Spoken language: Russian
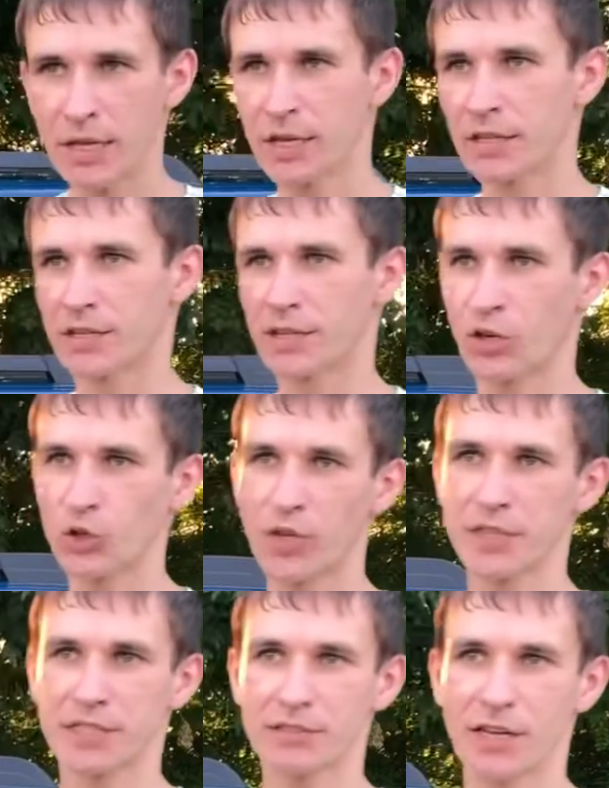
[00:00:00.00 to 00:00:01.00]
Э, Hyundai
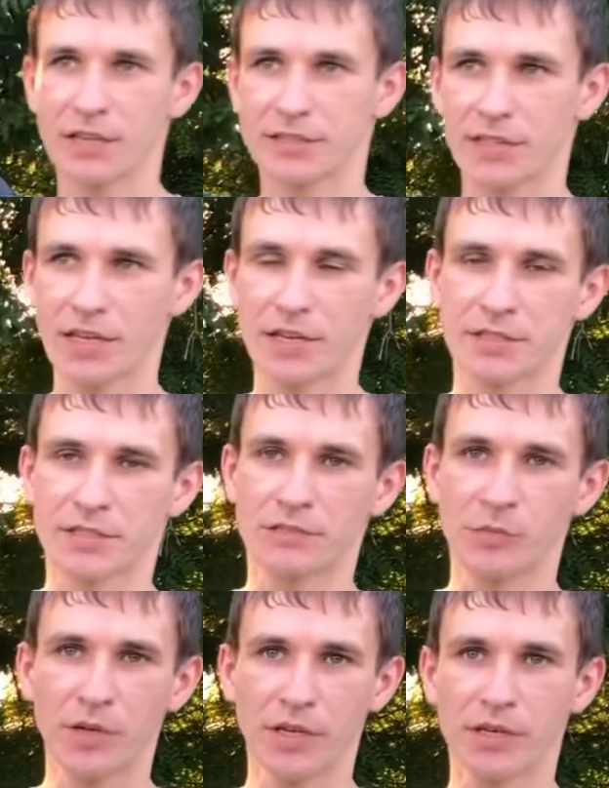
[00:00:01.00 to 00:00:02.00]
Solaris
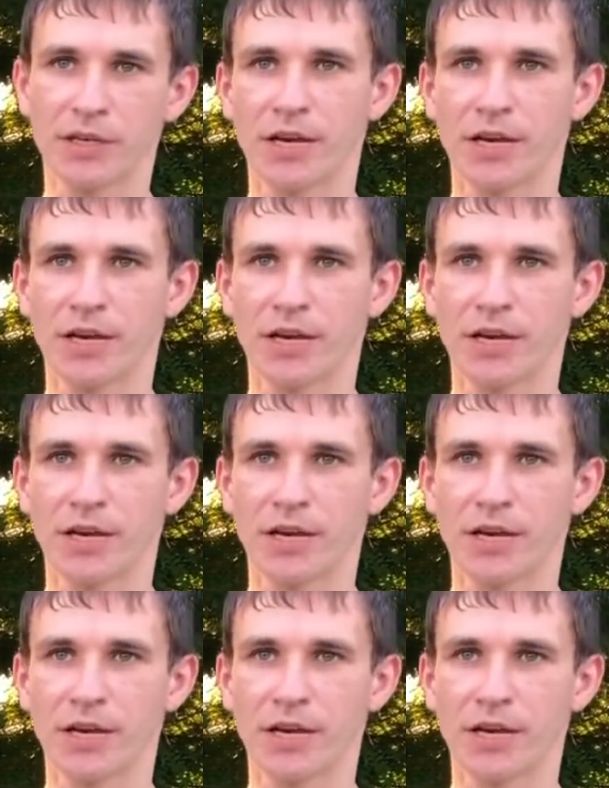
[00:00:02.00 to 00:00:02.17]
слабее,